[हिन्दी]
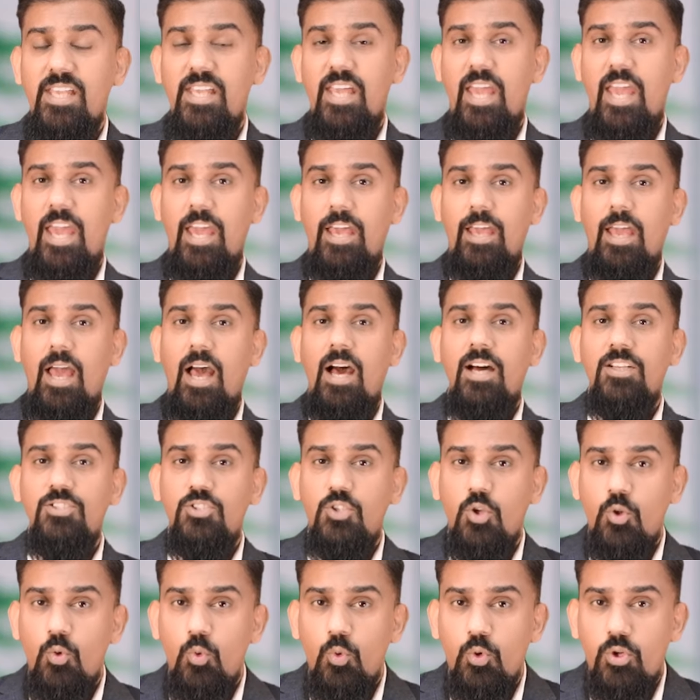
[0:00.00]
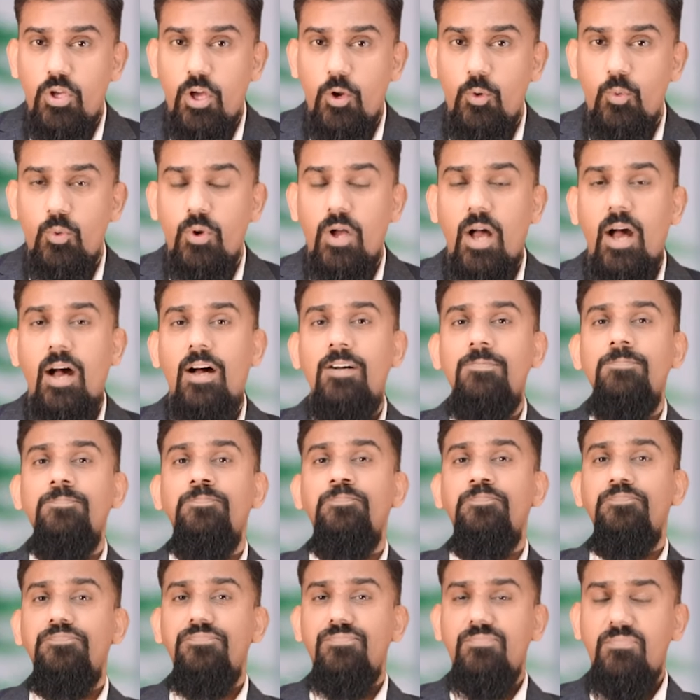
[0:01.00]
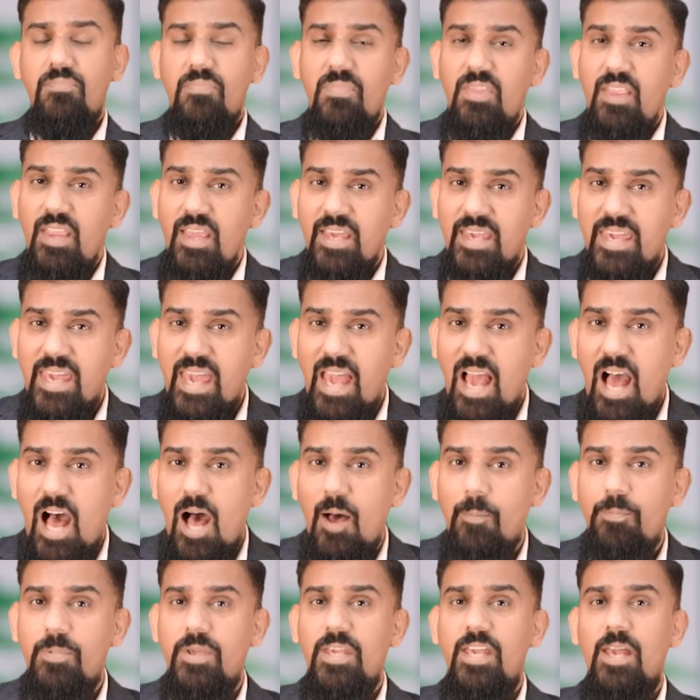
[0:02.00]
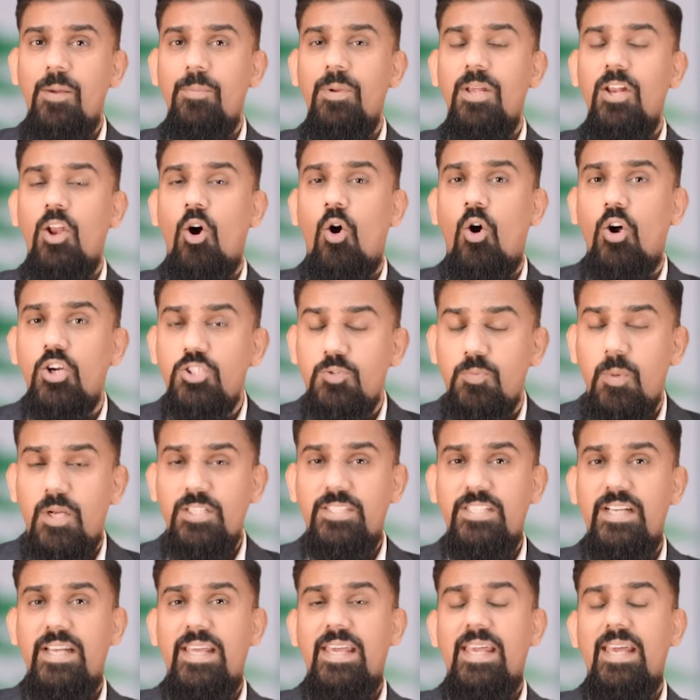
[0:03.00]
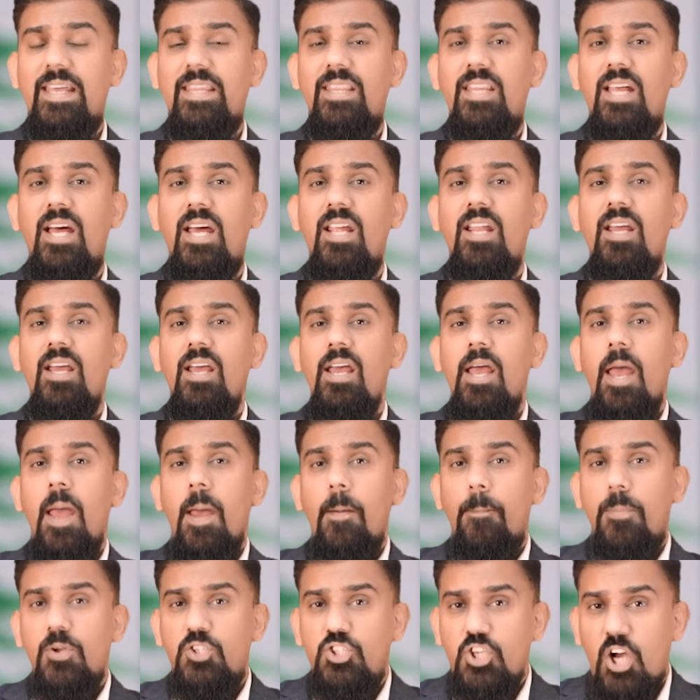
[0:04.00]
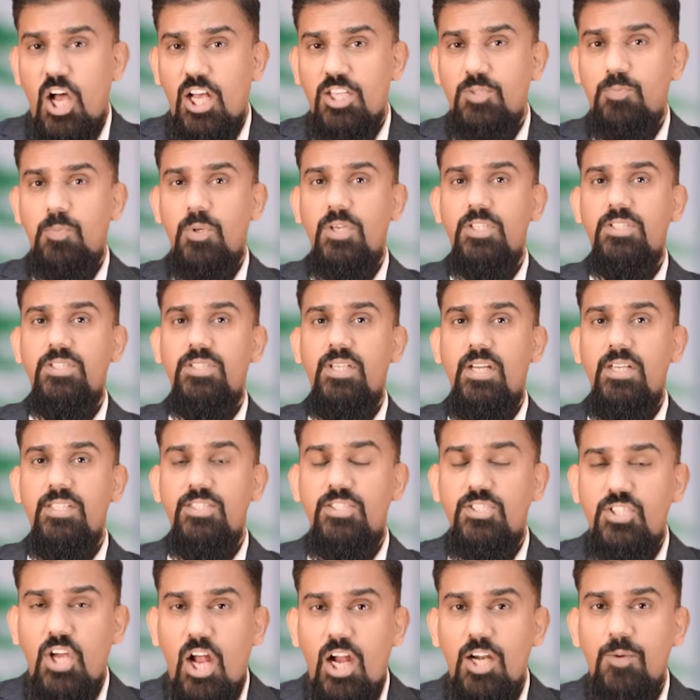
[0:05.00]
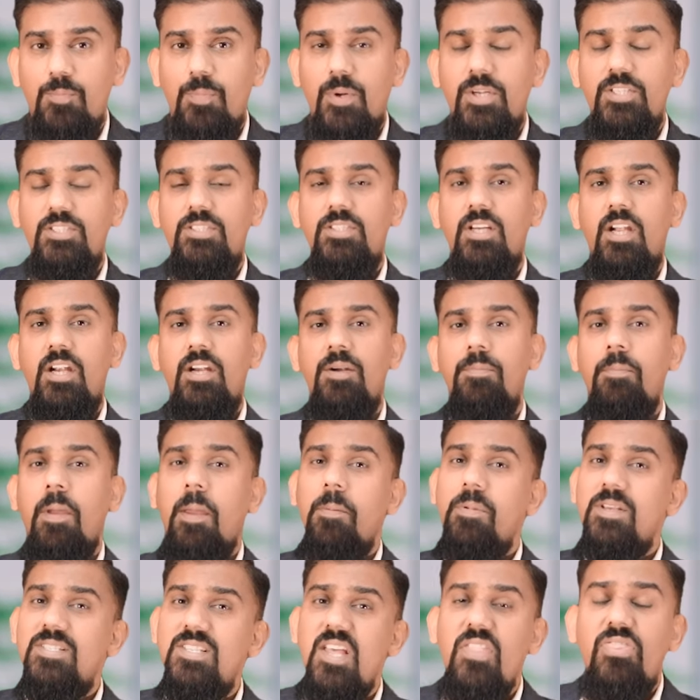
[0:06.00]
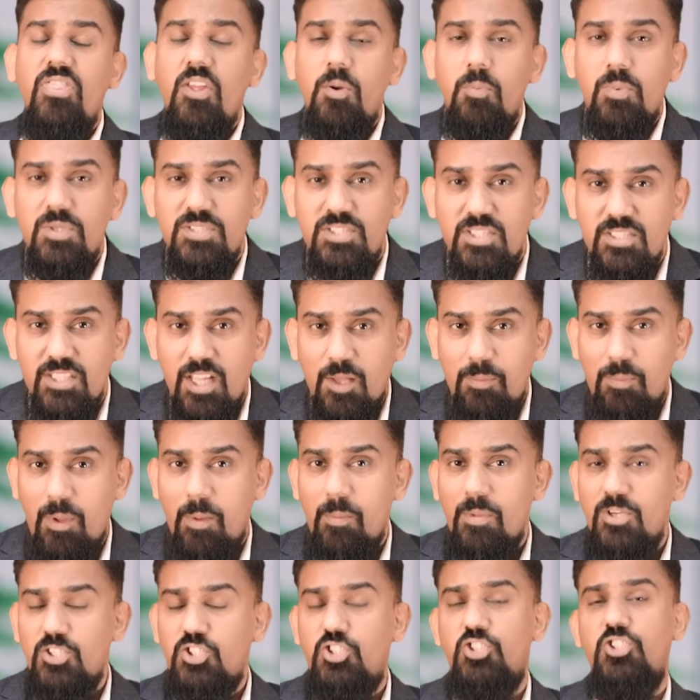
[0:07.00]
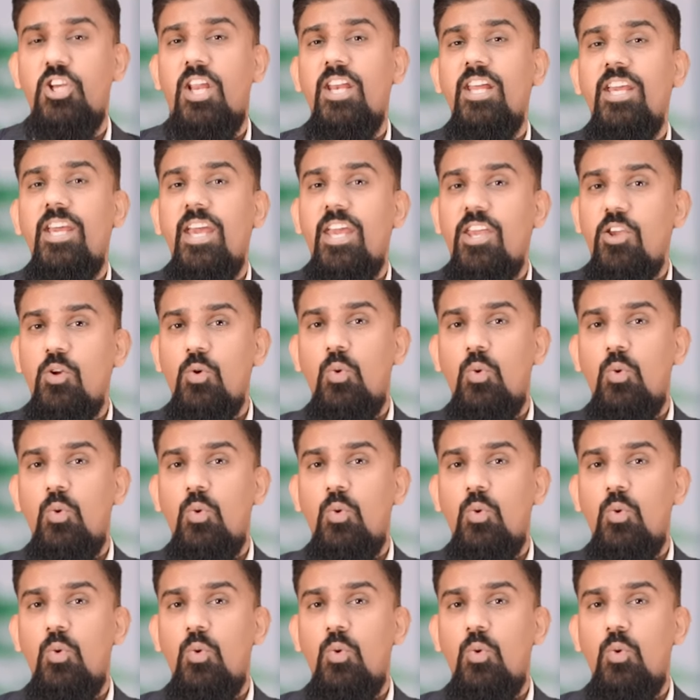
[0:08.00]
ये अर्ज़ ज़रूर करूँगा कि आपकी अभी लाहौर स्मार्ट सिटी के अंदर 50 परसेंट साठ परसेंट मे बी सत्तर परसेंट तक पेमेंट्स चली गई